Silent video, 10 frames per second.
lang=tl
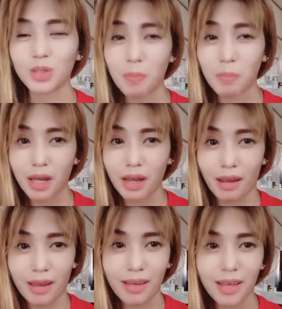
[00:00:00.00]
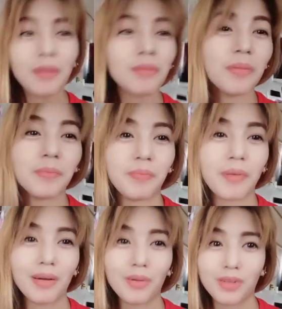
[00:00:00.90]
Siyempre,
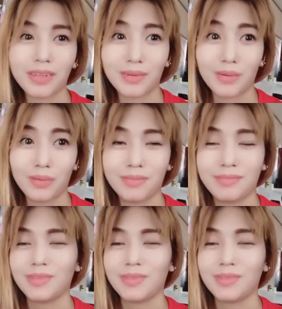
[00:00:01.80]
paano din no?